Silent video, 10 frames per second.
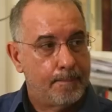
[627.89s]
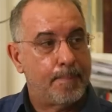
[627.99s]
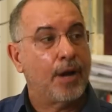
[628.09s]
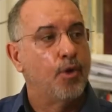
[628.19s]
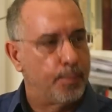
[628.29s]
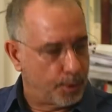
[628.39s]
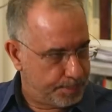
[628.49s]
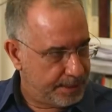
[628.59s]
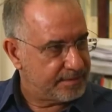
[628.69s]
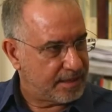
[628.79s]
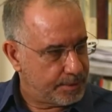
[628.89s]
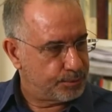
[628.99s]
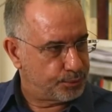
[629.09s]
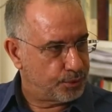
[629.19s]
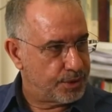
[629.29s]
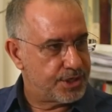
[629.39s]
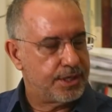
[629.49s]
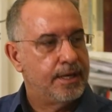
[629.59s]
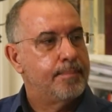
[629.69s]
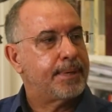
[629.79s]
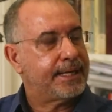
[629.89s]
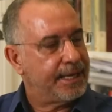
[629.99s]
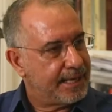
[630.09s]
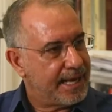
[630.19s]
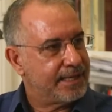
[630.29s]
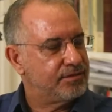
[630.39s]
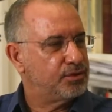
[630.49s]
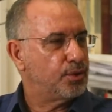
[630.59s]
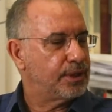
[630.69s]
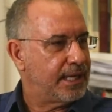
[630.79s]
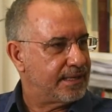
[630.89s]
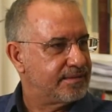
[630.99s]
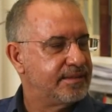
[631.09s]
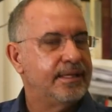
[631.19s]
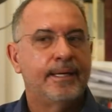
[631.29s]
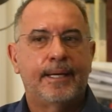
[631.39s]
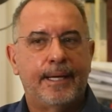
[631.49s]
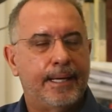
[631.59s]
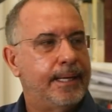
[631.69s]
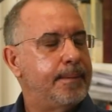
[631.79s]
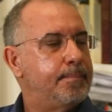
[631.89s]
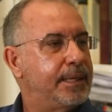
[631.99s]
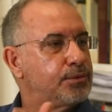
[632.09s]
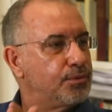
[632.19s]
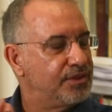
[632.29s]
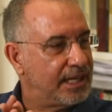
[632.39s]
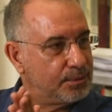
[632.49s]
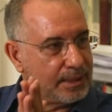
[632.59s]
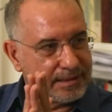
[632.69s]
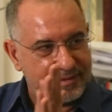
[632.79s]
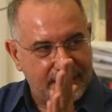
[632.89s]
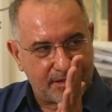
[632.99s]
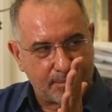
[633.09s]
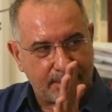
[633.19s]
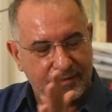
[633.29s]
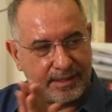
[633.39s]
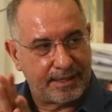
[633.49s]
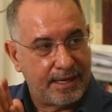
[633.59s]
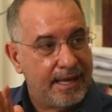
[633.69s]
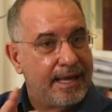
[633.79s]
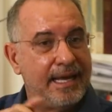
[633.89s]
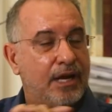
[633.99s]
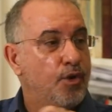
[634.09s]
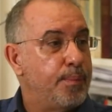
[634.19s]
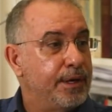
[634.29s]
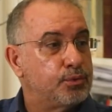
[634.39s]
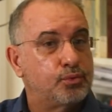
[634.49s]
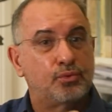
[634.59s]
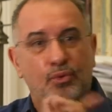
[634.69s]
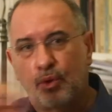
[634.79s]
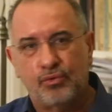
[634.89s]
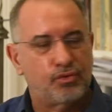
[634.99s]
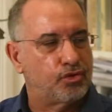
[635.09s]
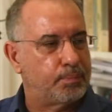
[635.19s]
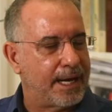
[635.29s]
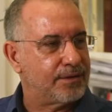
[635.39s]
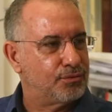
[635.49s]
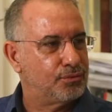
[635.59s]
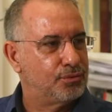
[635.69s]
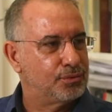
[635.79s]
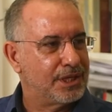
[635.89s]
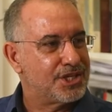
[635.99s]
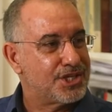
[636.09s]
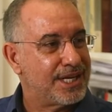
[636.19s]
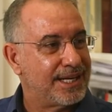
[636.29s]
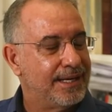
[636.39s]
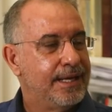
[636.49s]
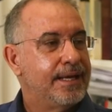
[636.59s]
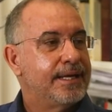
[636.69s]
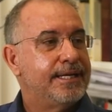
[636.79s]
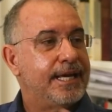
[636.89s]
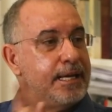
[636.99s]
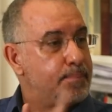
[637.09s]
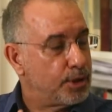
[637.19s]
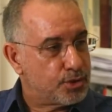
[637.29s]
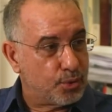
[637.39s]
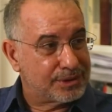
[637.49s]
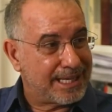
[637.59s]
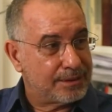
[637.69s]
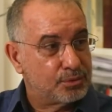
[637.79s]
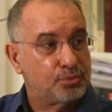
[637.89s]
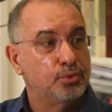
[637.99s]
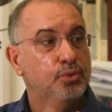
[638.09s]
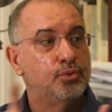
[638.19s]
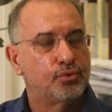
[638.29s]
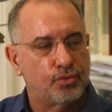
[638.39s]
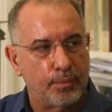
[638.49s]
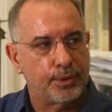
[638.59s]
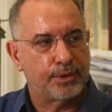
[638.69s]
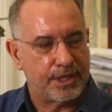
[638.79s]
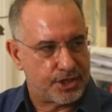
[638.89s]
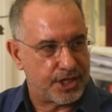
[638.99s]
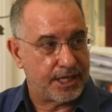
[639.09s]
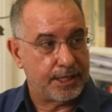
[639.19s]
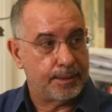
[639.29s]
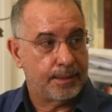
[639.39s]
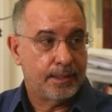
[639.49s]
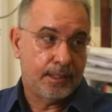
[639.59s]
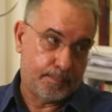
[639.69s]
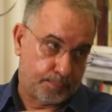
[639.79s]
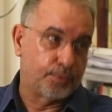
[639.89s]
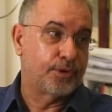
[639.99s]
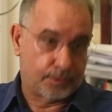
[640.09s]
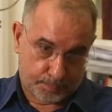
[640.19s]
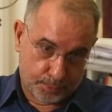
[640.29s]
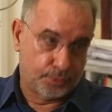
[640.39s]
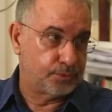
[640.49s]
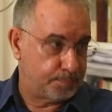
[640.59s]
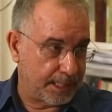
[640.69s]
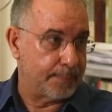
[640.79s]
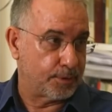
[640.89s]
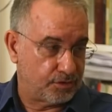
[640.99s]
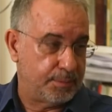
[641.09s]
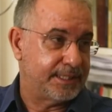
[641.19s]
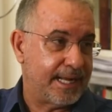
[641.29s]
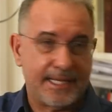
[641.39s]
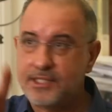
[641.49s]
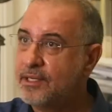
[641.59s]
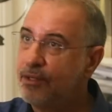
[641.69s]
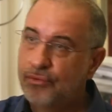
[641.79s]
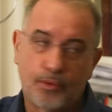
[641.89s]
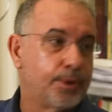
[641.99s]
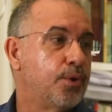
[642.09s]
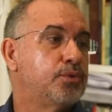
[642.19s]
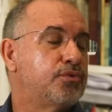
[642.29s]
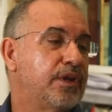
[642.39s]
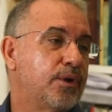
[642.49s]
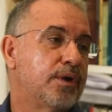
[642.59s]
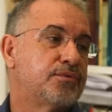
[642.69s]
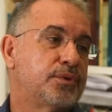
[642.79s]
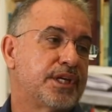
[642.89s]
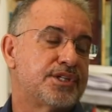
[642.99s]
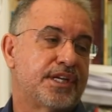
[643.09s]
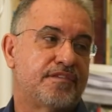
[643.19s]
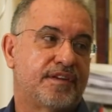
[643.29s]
pagou propina, sabemos hoje, para que a Nike se tornasse é, patrocinadora da seleção brasileira. Claro. Ele acompanhou todos os passos do Teixeira. Claro. E ele pode contar tudo sobre o Teixeira e, por, por, pela proximidade, sobre outros negócios que o Teixeira